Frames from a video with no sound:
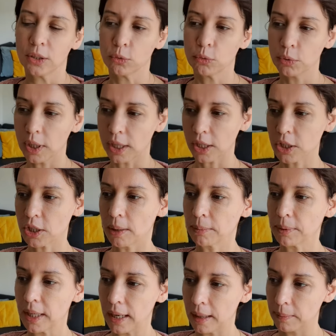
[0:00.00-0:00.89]
Dün
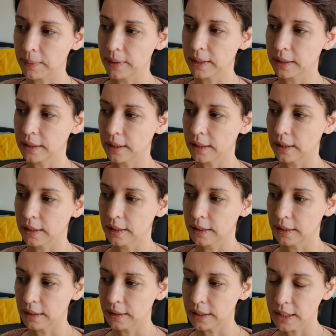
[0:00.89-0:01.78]
akşam Cem'in
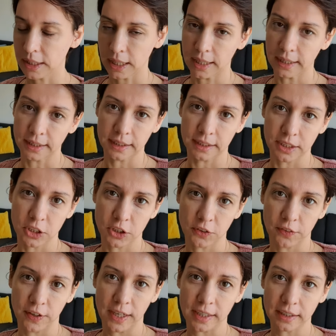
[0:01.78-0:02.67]
e, iş
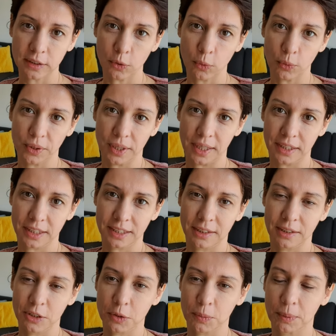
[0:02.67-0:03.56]
arkadaşı vardı. Onlarla
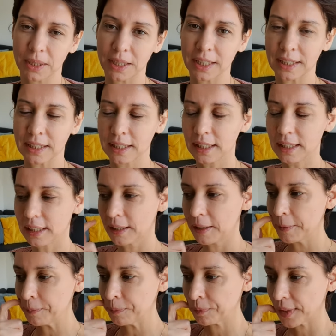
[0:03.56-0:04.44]
tanışmaya gittik.
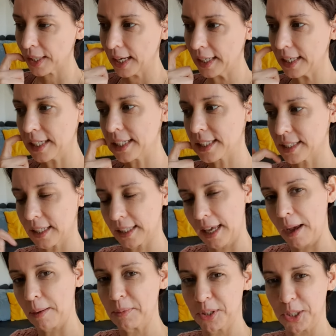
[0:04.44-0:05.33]
Hani en azından
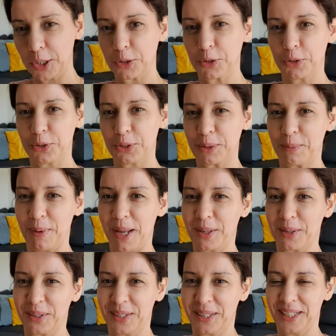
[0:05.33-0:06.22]
kendi tanışıyordu.
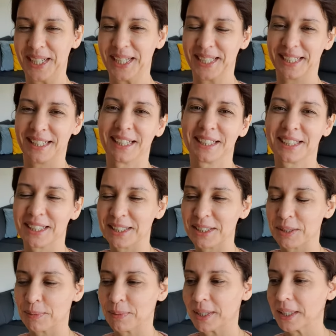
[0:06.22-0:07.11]
Ben eşiyle
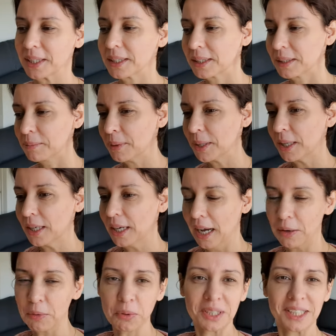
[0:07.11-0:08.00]
tanışmaya gittim.
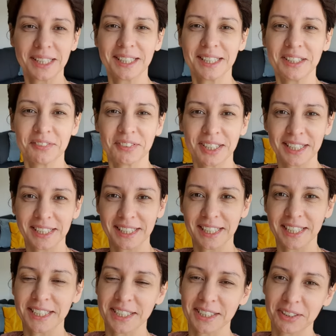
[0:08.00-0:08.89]
Hani orada da iyi
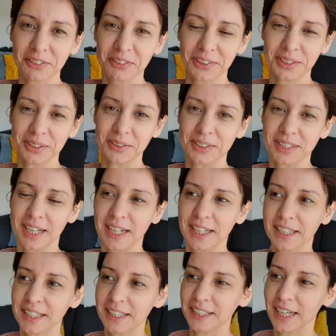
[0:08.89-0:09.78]
vakit geçirdik. O da
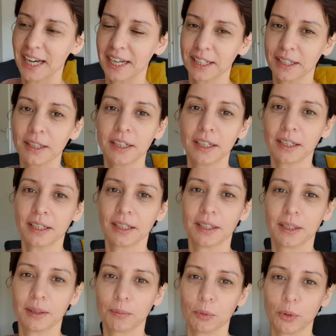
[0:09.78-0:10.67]
güzeldi. Yani
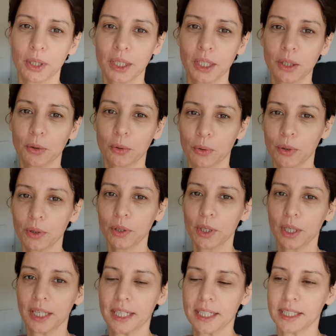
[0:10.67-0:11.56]
e, bu iki günü
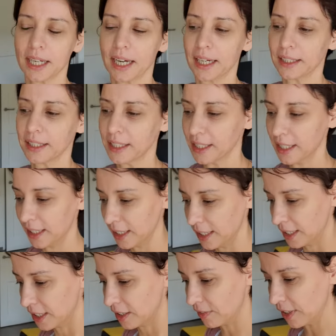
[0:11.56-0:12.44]
sadece
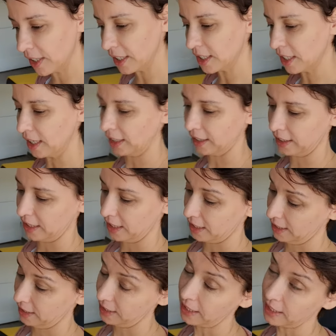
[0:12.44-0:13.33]
iş ve iş
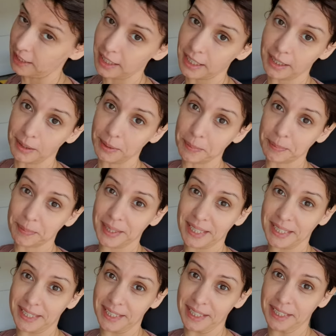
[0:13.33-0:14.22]
arkadaşlarına ayıralım
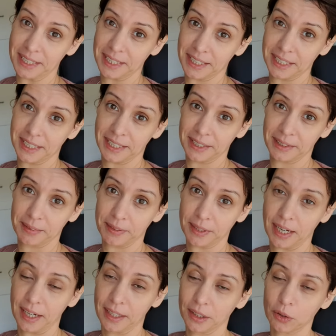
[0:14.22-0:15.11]
istedik.
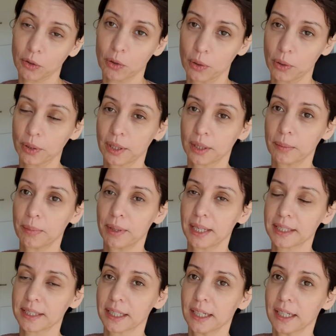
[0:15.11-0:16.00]
Yani korona da
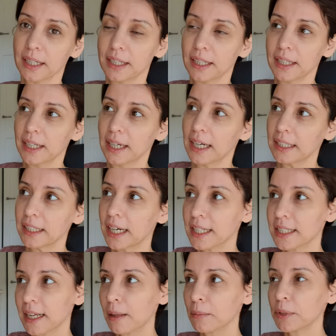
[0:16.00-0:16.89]
biraz hani
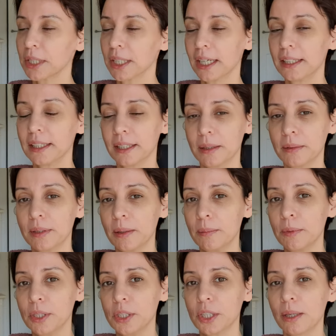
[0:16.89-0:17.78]
azalmışken değil
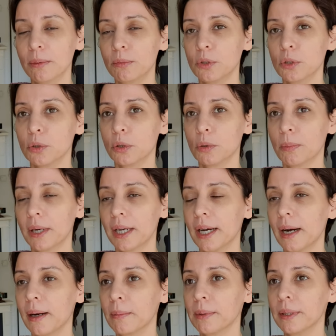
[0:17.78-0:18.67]
demeyeceğim çünkü
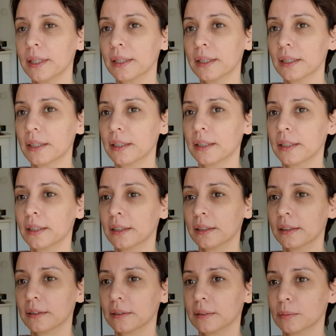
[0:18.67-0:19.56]
bayağı bir
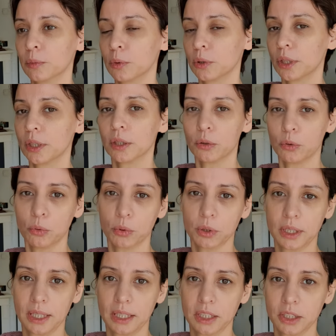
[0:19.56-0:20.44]
e, burada da
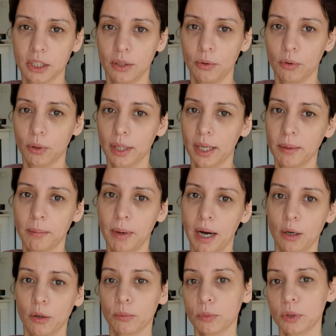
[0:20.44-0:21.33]
yükselişte diyorlar
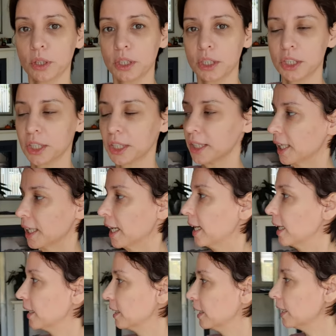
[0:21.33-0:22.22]
malumdur kış
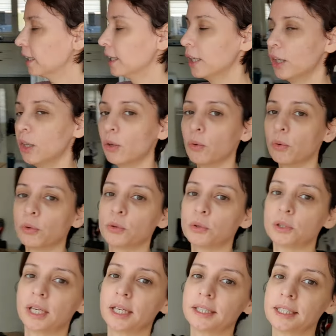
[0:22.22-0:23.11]
geldi. O
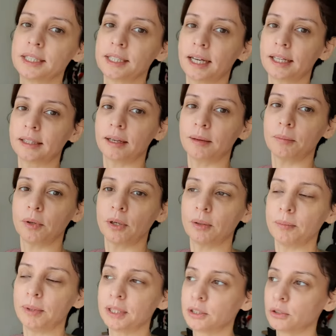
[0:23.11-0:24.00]
yüzden de zaten
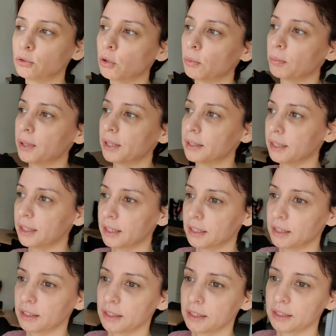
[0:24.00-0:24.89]
böyle meclis
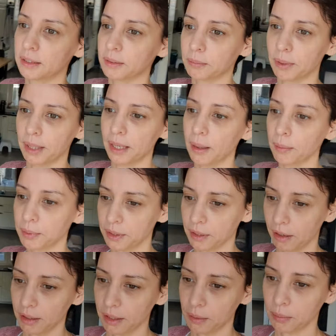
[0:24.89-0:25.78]
toplantılarını bayağı
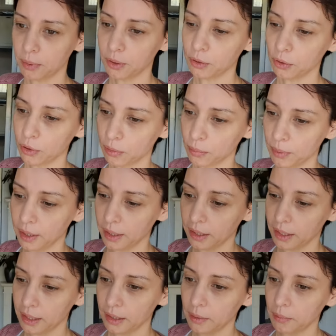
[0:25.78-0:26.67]
bir takip ediyorum.
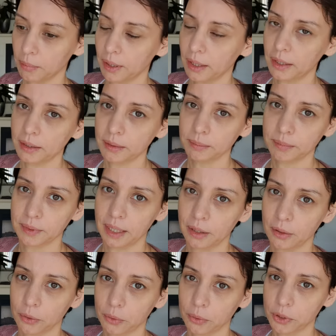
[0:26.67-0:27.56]
Bakalım
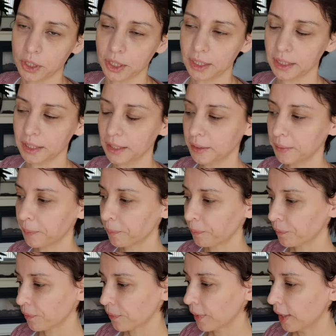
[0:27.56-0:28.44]
neler olacak diye.
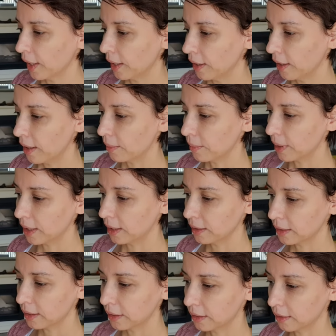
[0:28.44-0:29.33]
Ama
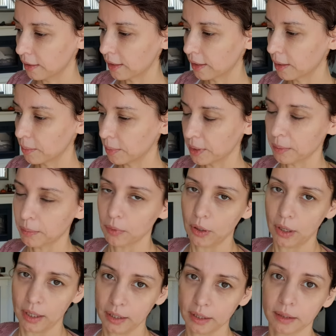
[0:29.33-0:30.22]
e, arada bir de
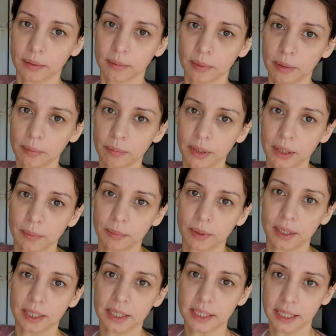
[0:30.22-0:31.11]
böyle
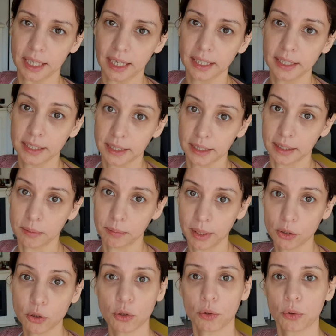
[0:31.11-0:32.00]
birbirini ziyarete
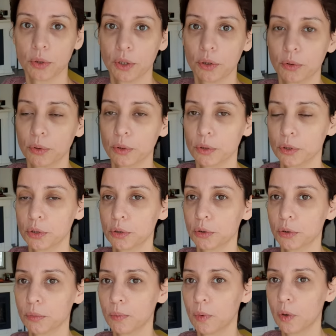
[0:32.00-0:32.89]
gitmek çok iyi oluyor.
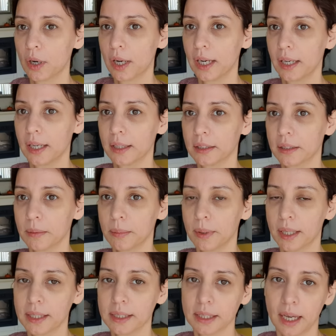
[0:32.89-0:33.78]
Çünkü moralen de
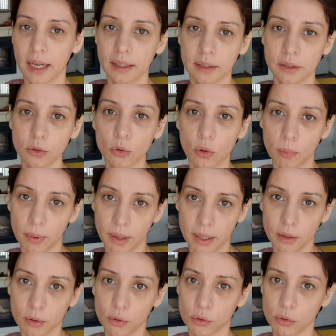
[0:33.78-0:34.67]
biraz kendini
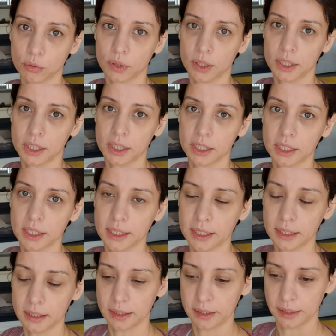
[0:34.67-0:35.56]
toparlıyorsun
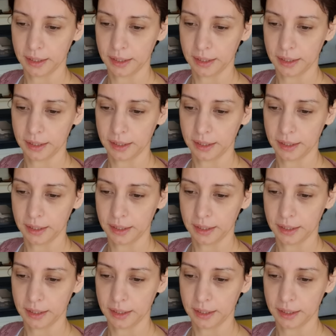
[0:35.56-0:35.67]
açıkçası.